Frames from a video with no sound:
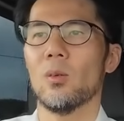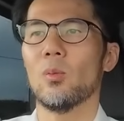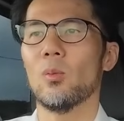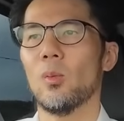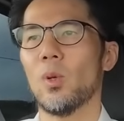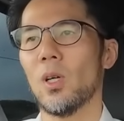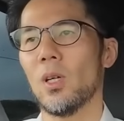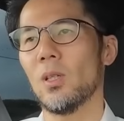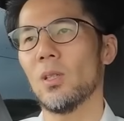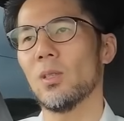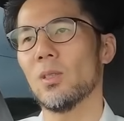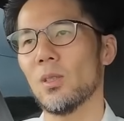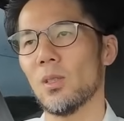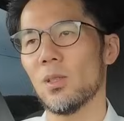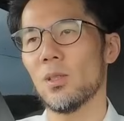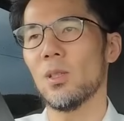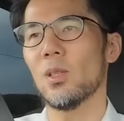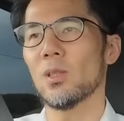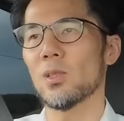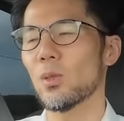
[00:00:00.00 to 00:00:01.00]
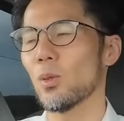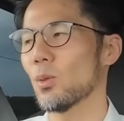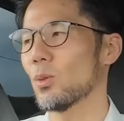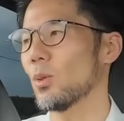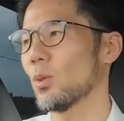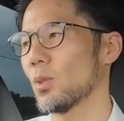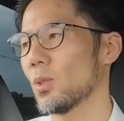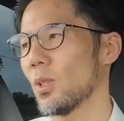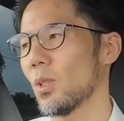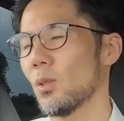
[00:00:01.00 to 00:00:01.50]
まあねそ
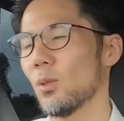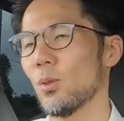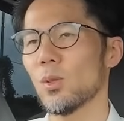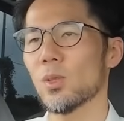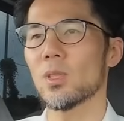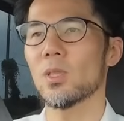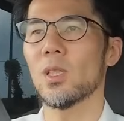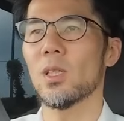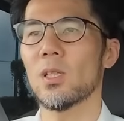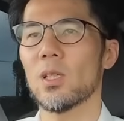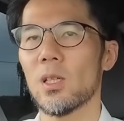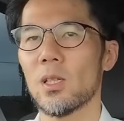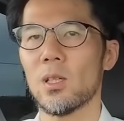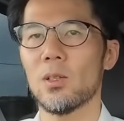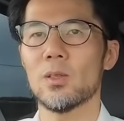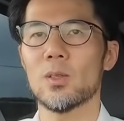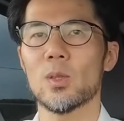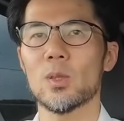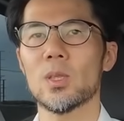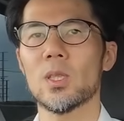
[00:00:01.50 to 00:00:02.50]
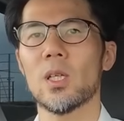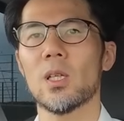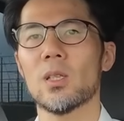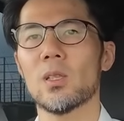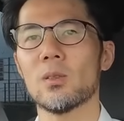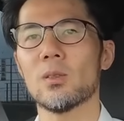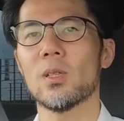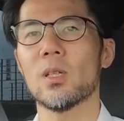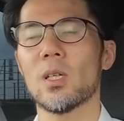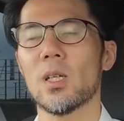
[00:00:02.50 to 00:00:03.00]
ちら同士で喧嘩をそっちでやっ
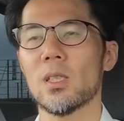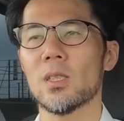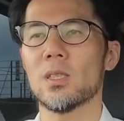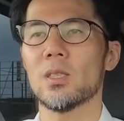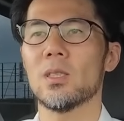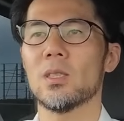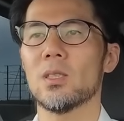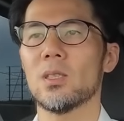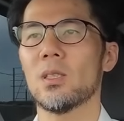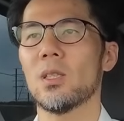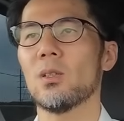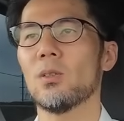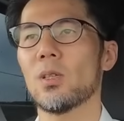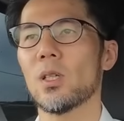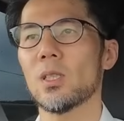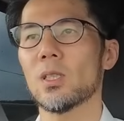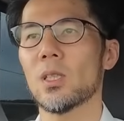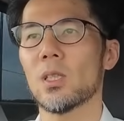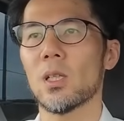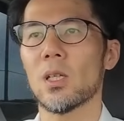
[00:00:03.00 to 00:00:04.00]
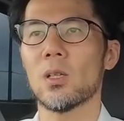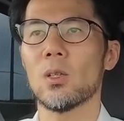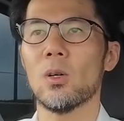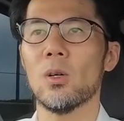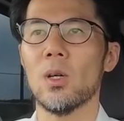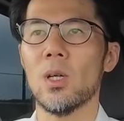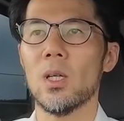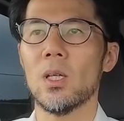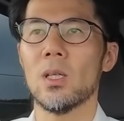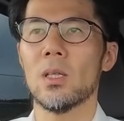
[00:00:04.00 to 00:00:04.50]
てくれかんっていう感じなんだけ
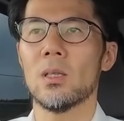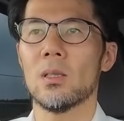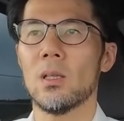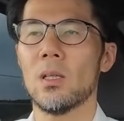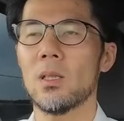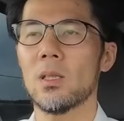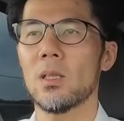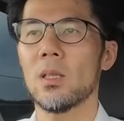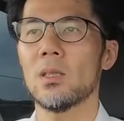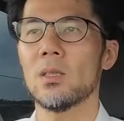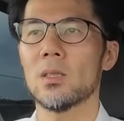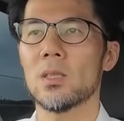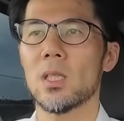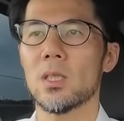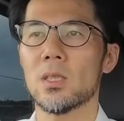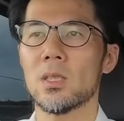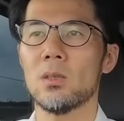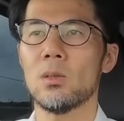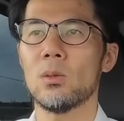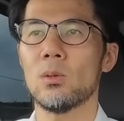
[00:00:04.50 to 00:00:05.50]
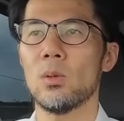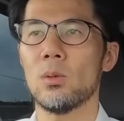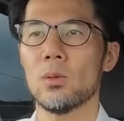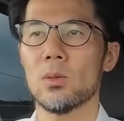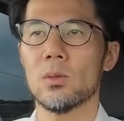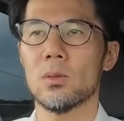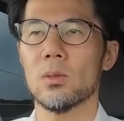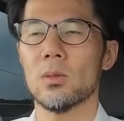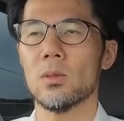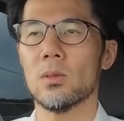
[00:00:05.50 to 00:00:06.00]
どただ単に写真を撮
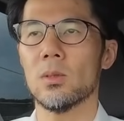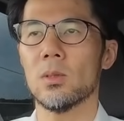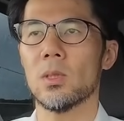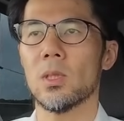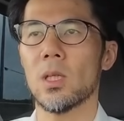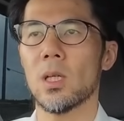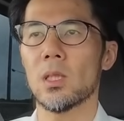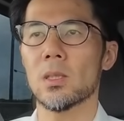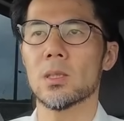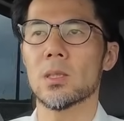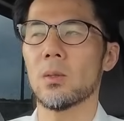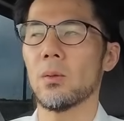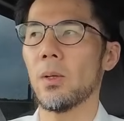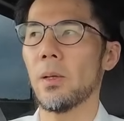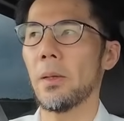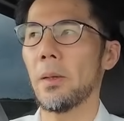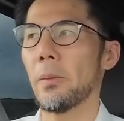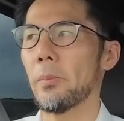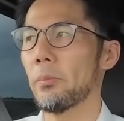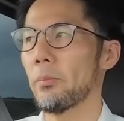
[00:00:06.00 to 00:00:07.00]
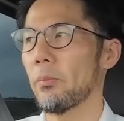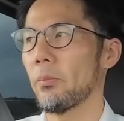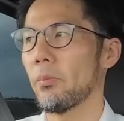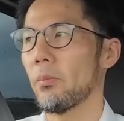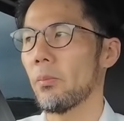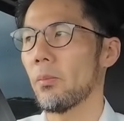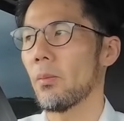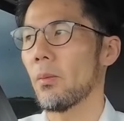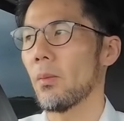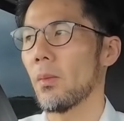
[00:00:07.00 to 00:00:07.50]
るに関しては
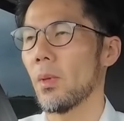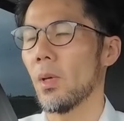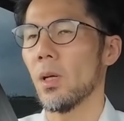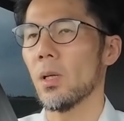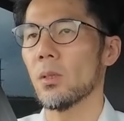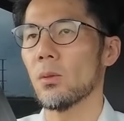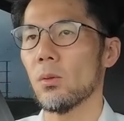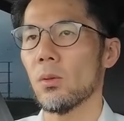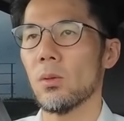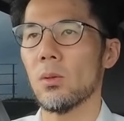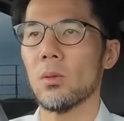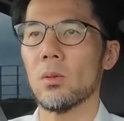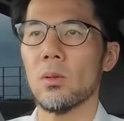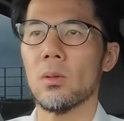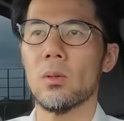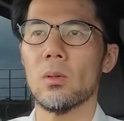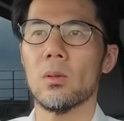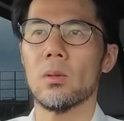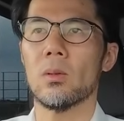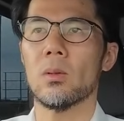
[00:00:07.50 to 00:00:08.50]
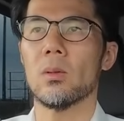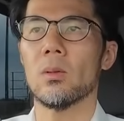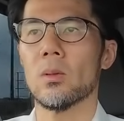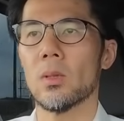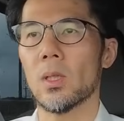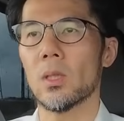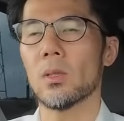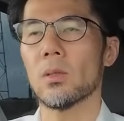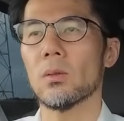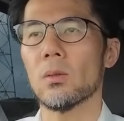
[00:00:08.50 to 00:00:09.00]
あ
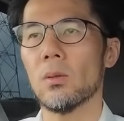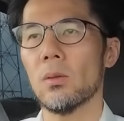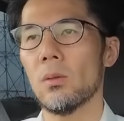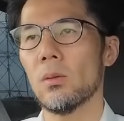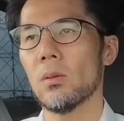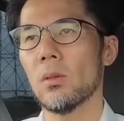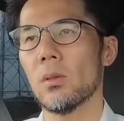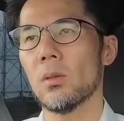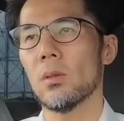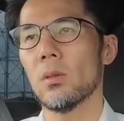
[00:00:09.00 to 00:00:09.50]
の何、ー、て言うの